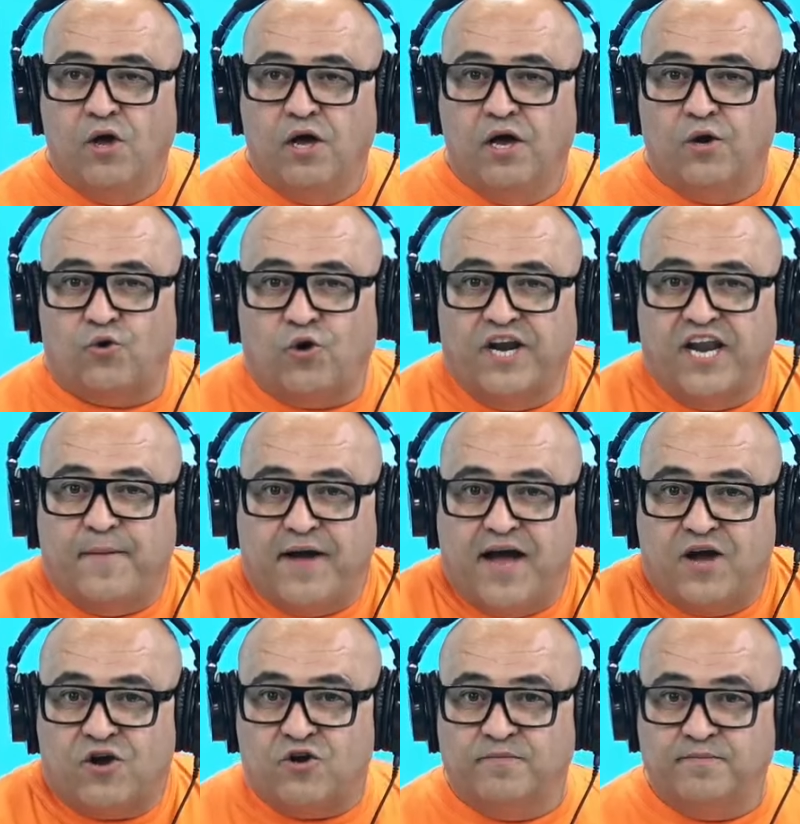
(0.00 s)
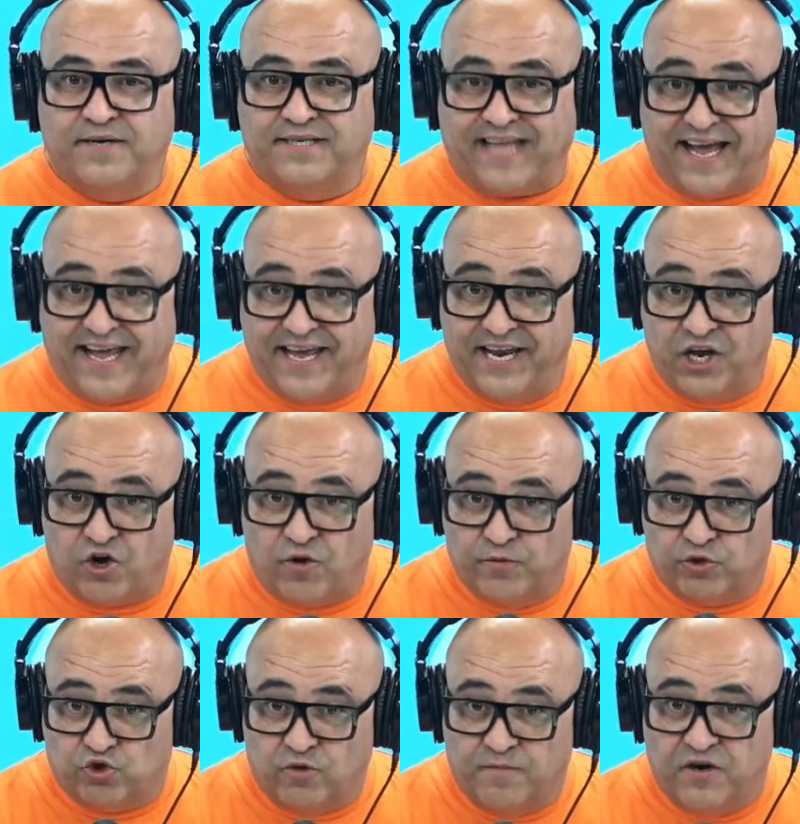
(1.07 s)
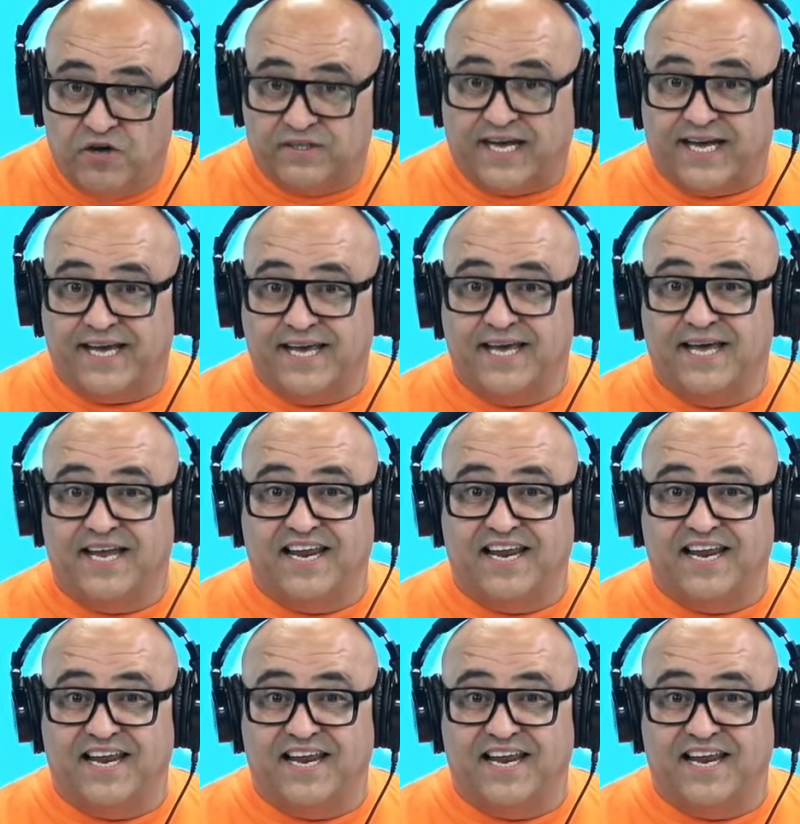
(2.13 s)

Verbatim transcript: آه، كنا معاكم تحيه ليكم انتم وتحيه